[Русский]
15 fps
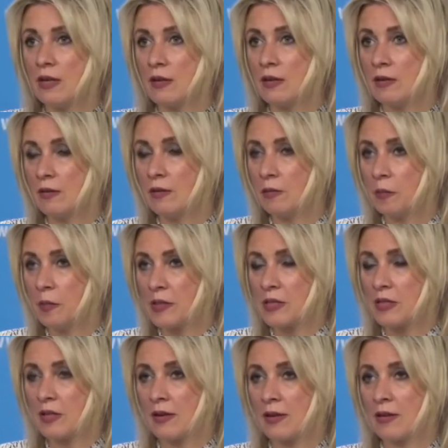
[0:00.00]
а
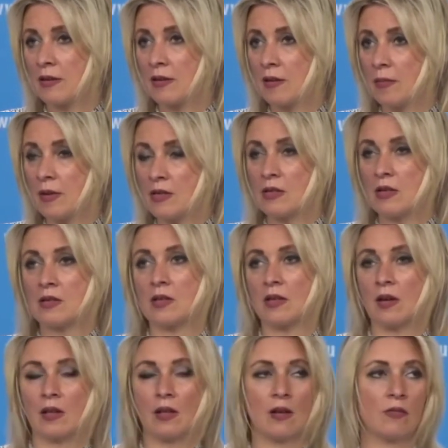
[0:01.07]
посла, это армянская
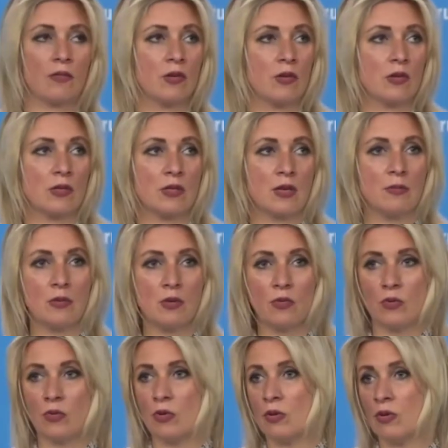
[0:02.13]
страна, вы сами у
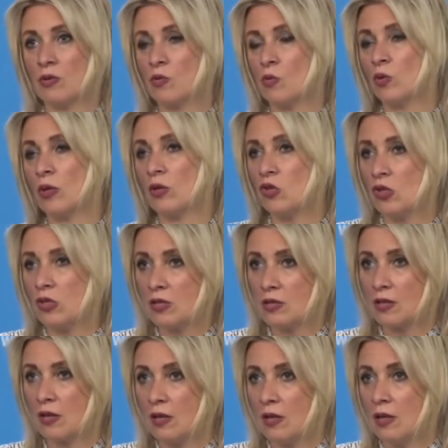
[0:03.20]
них
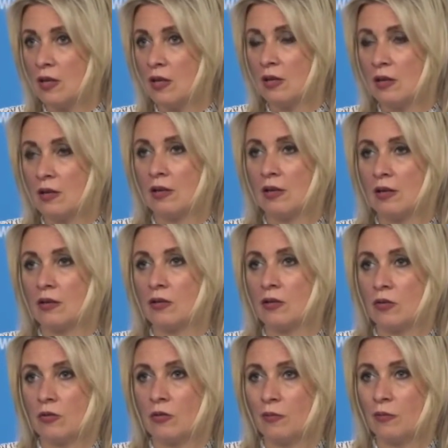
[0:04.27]
уточните.
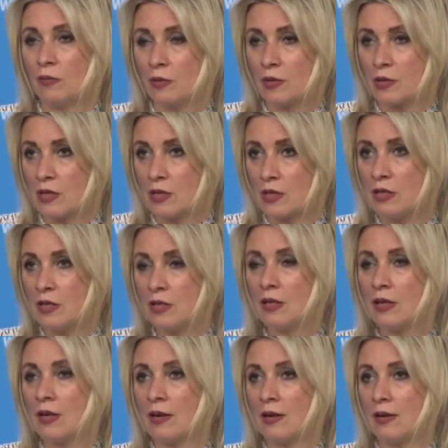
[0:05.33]
Э, так сказать,
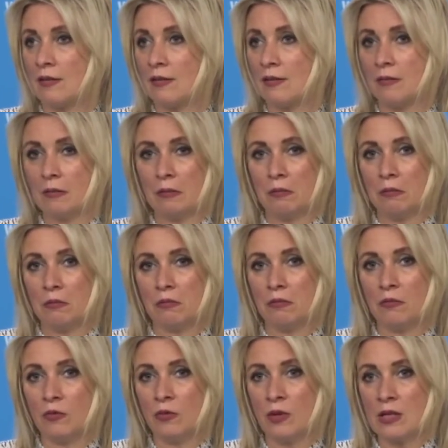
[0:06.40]
детали.
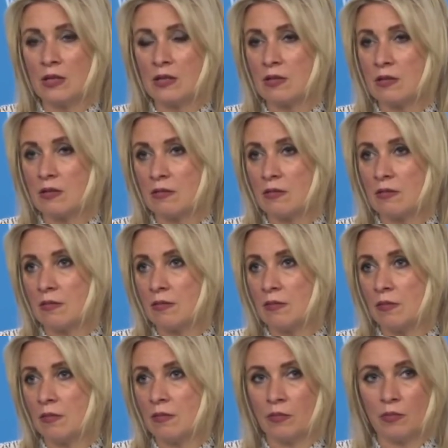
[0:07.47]
У нас э,
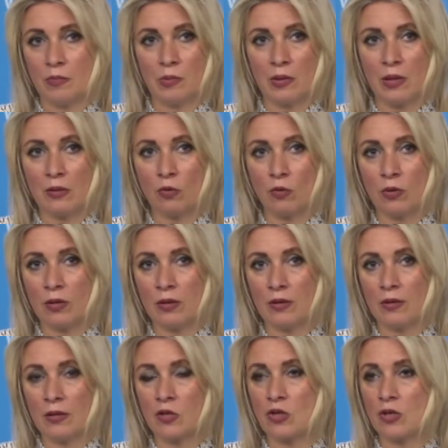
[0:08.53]
была только
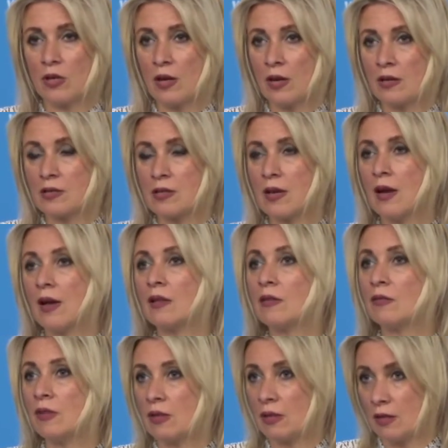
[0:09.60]
наша реакция
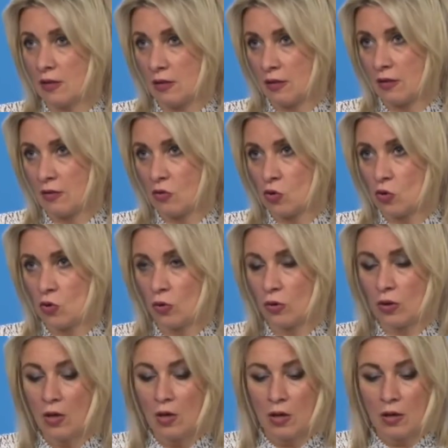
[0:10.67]
ответная на этот
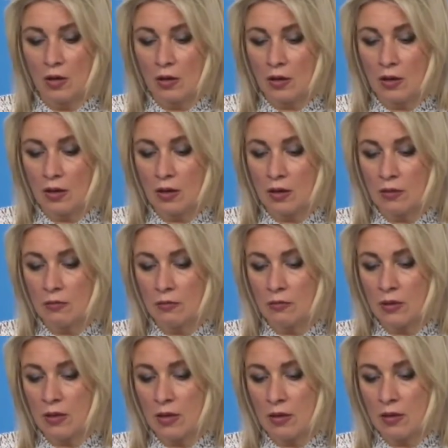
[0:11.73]
счет. А,
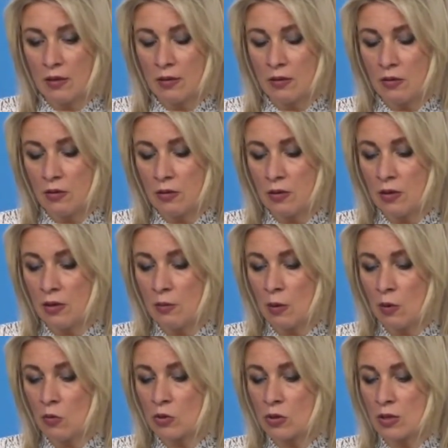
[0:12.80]
я не
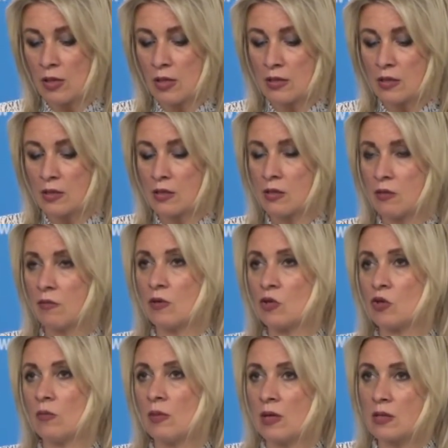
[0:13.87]
могу согласиться с
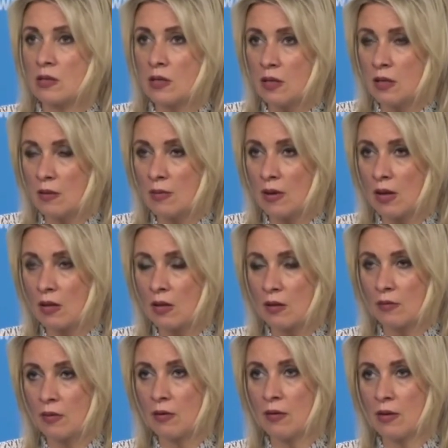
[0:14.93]
вашими оценками, когда
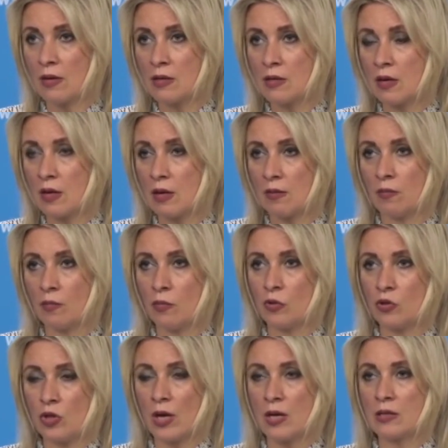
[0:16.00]
вы говорите об
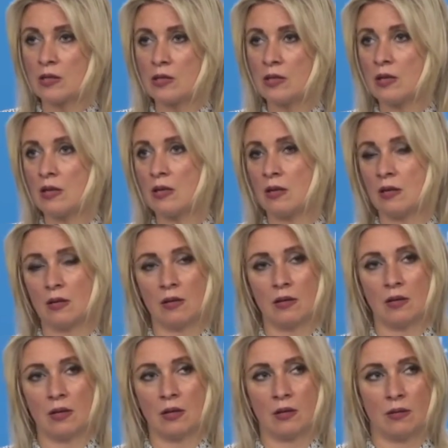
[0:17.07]
участии
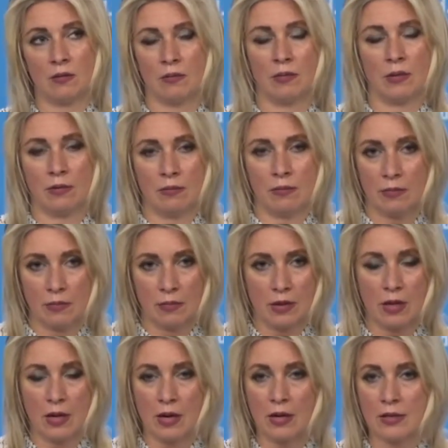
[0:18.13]
э, там,
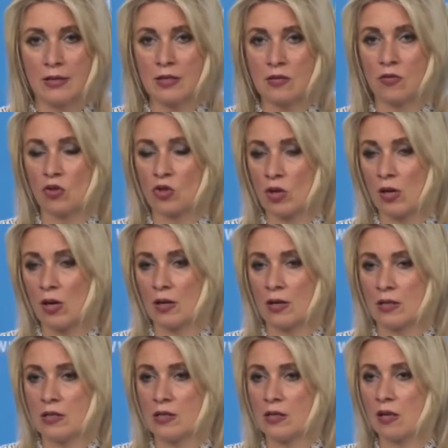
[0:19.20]
или о действиях, шагах
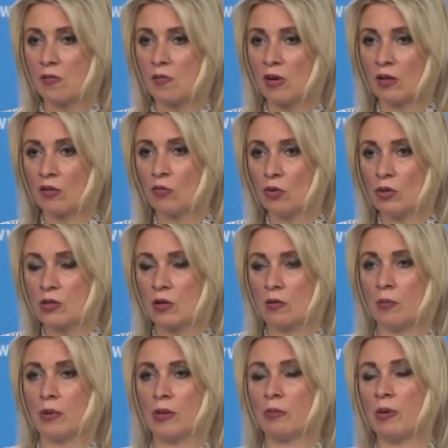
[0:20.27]
российских миротворцев,
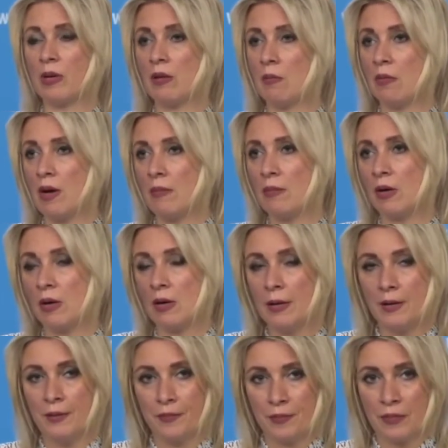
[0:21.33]
предпринимаемых
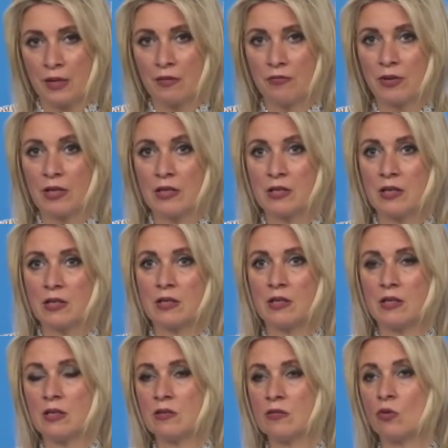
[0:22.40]
да, в контексте
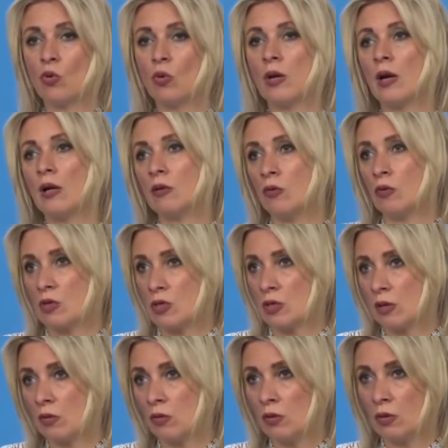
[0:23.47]
действий только одной из
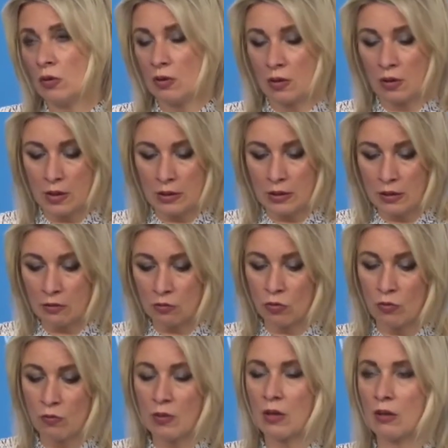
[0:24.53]
сторон, а не на то
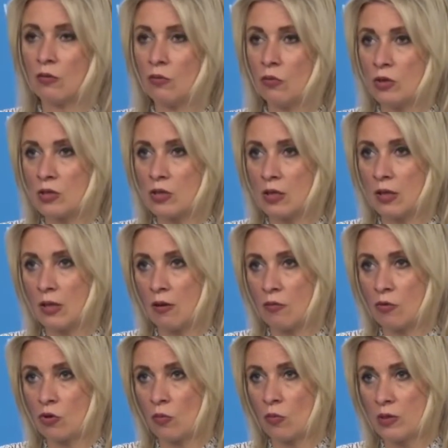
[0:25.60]
и миротворцы для
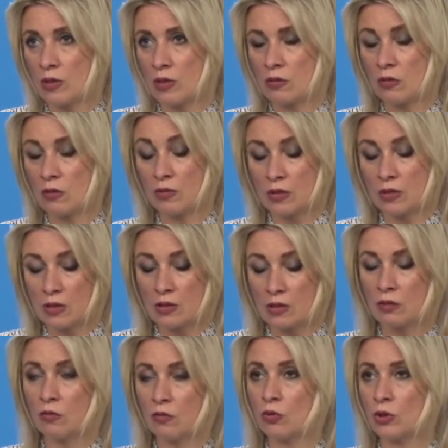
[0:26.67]
того, чтобы действовать в
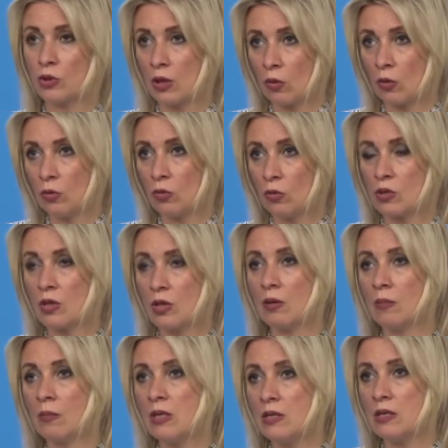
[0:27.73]
интересах двух сторон, то есть
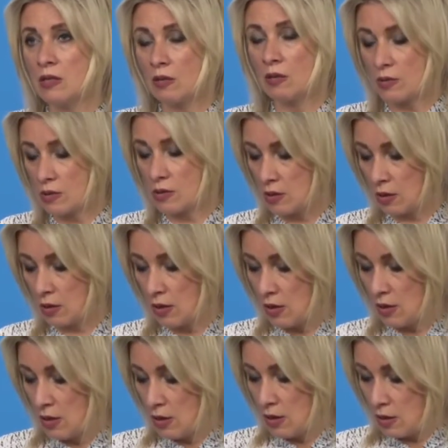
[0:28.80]
гармонизировать их
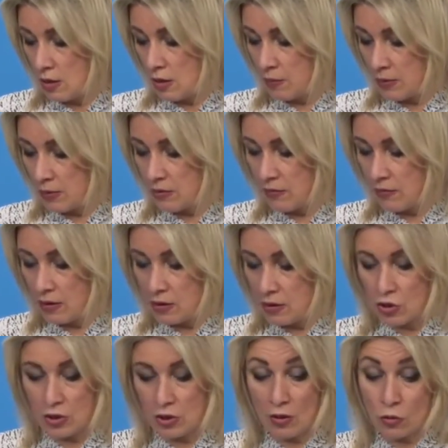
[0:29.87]
Э,
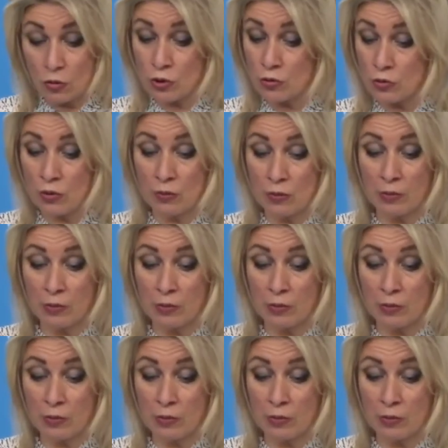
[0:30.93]
противоречий. Я уже сегодня